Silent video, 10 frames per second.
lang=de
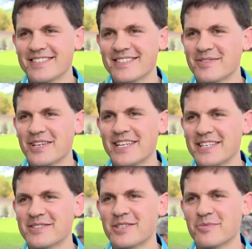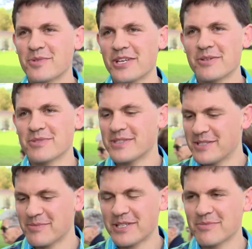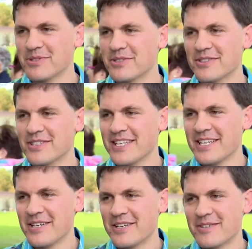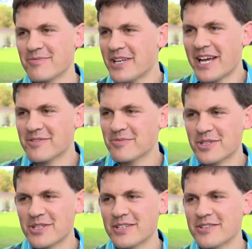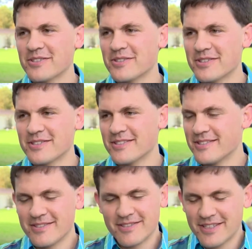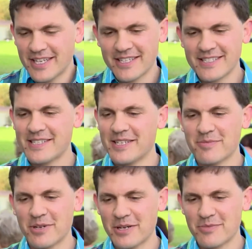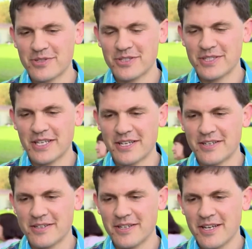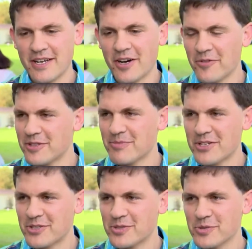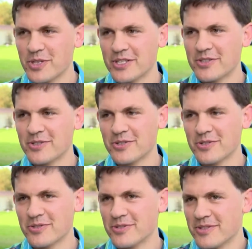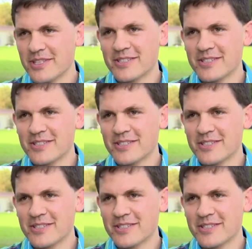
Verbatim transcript: Es war ein nettes Gespräch, man sieht es bei den Bildern. Äh, wir lachen miteinander. Äh, ein herzlicher Papst, der auf die Menschen zugeht und